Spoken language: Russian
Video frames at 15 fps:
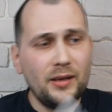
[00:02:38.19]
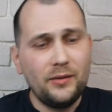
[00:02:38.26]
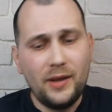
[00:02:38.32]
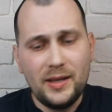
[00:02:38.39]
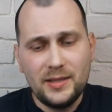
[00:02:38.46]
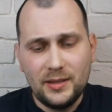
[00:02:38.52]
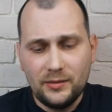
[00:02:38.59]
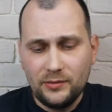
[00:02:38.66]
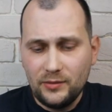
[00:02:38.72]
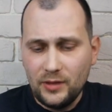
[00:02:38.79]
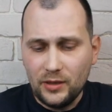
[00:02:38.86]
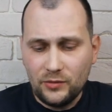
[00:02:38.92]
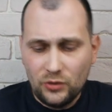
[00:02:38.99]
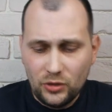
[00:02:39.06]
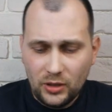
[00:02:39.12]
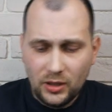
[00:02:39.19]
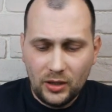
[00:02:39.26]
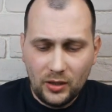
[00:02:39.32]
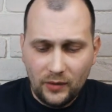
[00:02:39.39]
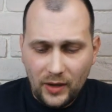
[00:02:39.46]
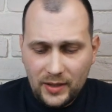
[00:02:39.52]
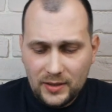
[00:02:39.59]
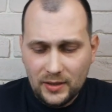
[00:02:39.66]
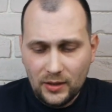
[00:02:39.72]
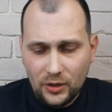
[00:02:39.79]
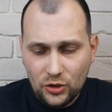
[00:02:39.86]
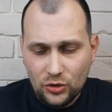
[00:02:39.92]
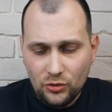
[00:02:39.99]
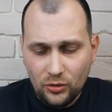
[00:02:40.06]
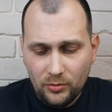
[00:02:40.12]
Давайте, нет, все-таки давайте
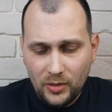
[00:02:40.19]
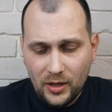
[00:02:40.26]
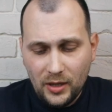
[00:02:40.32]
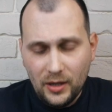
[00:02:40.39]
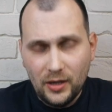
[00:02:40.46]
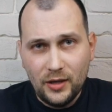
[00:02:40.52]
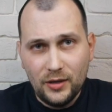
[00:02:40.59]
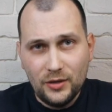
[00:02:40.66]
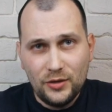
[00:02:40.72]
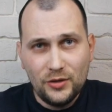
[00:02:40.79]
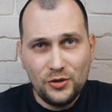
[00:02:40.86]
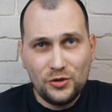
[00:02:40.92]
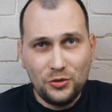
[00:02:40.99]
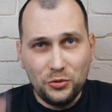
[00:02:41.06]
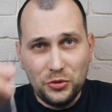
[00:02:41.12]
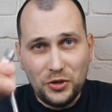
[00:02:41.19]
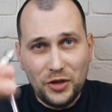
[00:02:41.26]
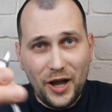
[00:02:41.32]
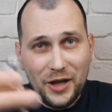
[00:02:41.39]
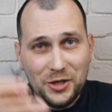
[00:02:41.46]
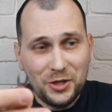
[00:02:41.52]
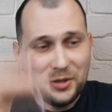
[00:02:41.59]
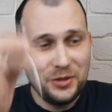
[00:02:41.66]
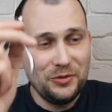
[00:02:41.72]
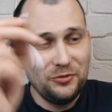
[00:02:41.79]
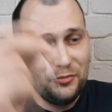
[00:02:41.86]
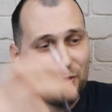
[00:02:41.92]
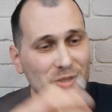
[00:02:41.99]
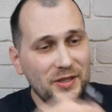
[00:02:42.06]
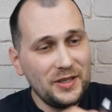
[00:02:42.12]
начнем с кусачек.
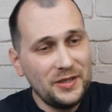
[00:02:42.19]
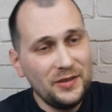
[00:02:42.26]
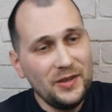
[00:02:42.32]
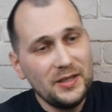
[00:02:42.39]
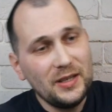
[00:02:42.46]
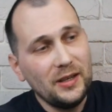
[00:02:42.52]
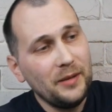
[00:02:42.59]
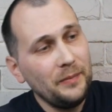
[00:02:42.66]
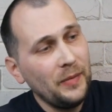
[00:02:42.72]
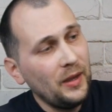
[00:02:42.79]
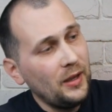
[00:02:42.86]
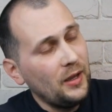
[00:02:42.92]
Вот, действительно.